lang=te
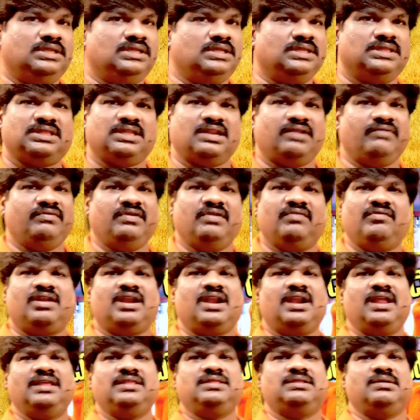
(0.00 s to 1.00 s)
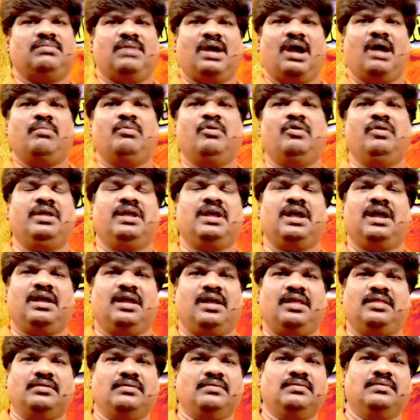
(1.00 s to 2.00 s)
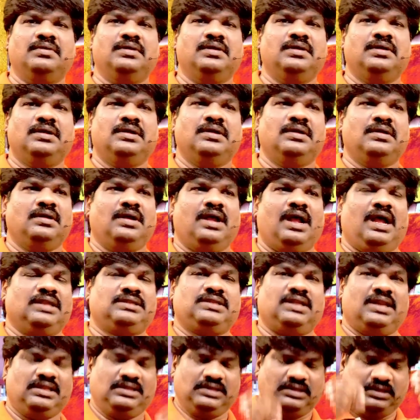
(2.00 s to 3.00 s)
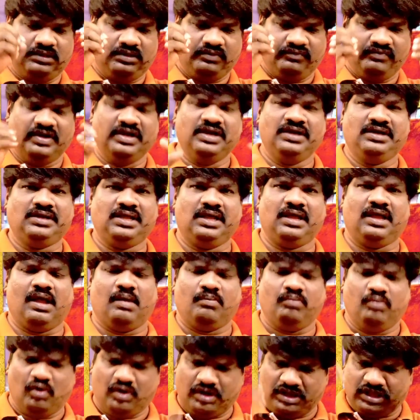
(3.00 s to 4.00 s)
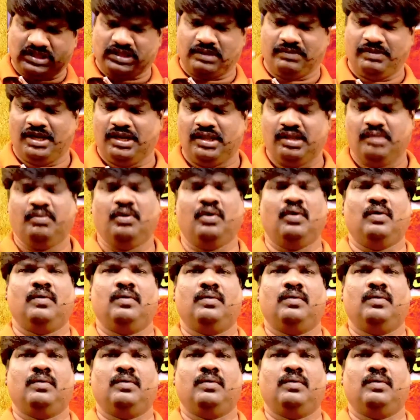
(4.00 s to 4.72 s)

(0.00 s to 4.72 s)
ఇతని వివరణ అయితే మామూలుగా కాదు అసలు ఇది వింటే అమ్మో నిజమేనేమో